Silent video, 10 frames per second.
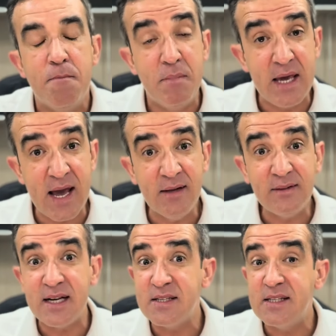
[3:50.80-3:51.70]

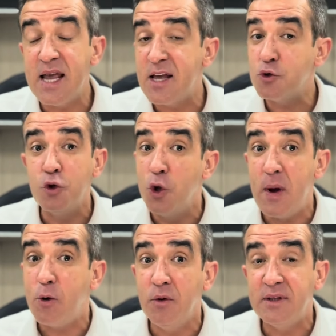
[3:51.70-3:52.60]
Mientras isso não
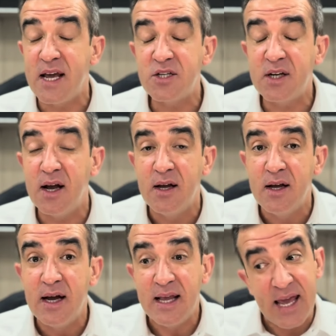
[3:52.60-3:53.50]
aconteça,
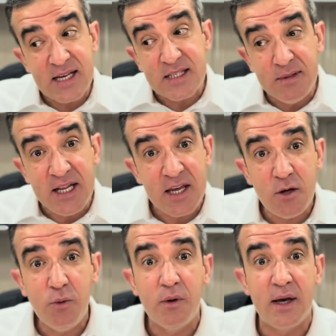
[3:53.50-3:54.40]
esse
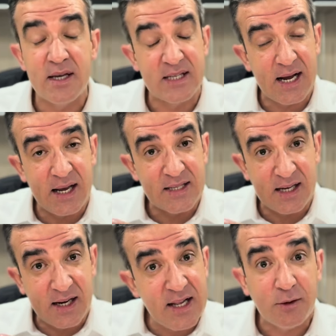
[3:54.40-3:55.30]
ninho, essa,
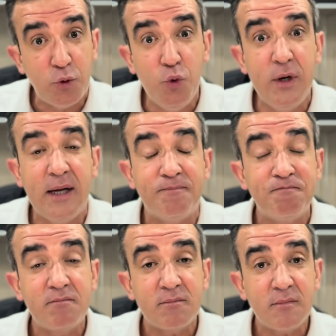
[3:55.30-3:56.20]
essa
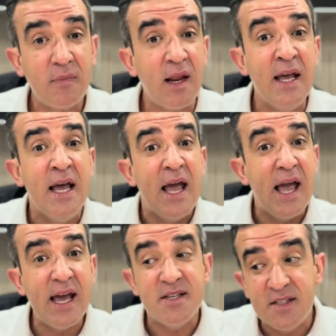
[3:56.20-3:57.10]
criatura,
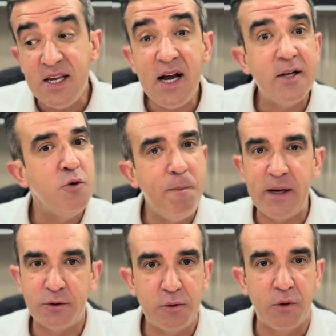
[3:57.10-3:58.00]
é exiga de um
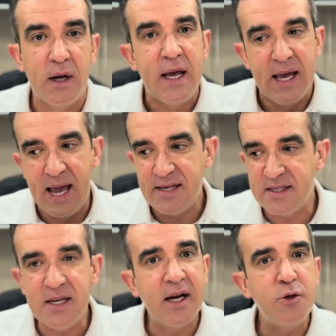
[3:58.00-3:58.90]
pastor, é
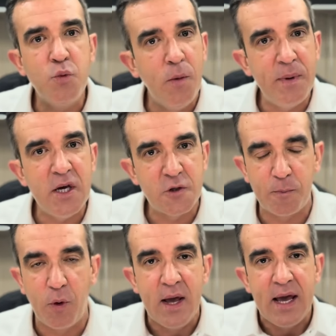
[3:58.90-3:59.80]
exiga de um obispo,